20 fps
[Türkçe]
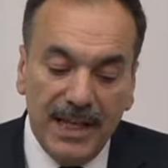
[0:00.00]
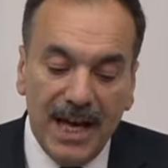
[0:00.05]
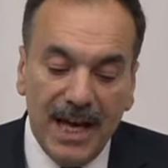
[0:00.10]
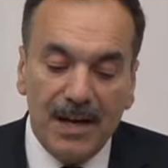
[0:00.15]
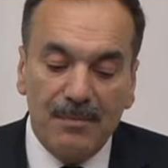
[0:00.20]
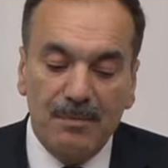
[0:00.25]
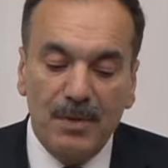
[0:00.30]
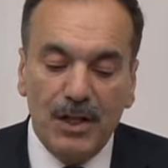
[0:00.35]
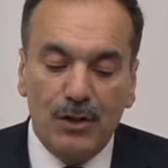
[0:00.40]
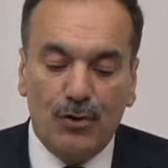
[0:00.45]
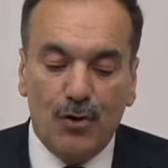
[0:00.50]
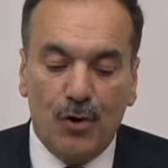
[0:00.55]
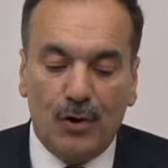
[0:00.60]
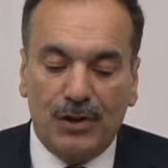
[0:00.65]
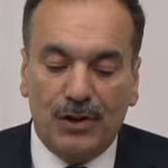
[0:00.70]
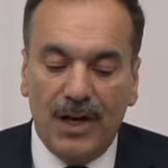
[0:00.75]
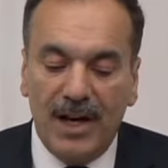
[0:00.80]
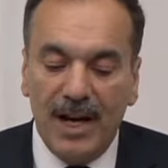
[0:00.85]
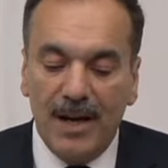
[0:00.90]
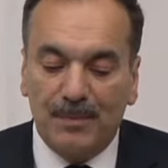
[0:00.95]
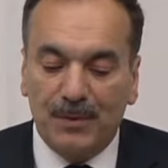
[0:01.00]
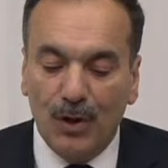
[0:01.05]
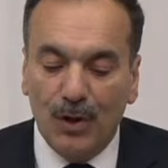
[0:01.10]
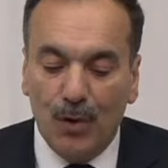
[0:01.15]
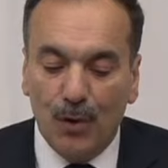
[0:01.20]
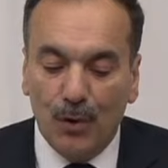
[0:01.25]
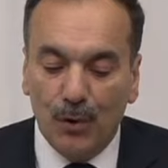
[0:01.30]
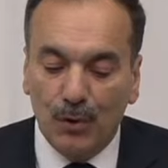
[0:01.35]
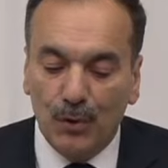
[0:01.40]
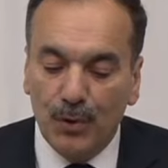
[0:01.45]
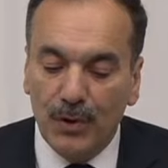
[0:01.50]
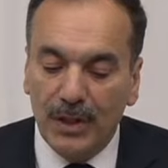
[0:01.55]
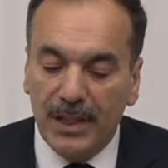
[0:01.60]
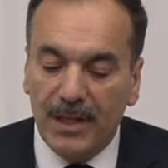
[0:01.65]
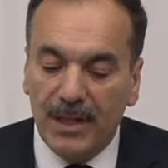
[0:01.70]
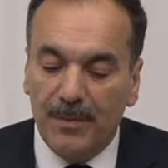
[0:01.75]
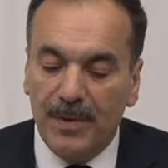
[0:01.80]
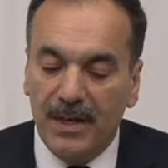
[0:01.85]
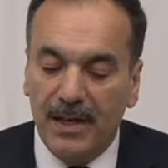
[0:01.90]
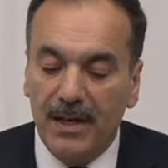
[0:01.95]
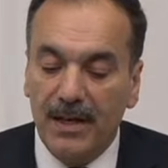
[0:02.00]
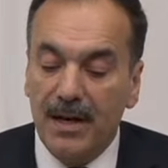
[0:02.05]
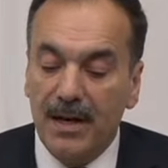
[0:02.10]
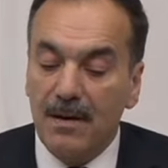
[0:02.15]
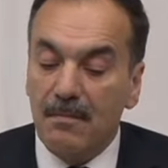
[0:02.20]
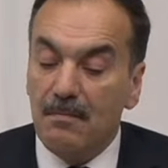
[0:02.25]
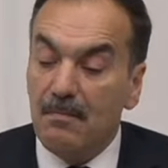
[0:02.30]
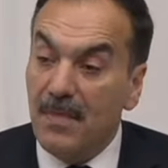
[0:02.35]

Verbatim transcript: Diğer birçok talepte olduğu gibi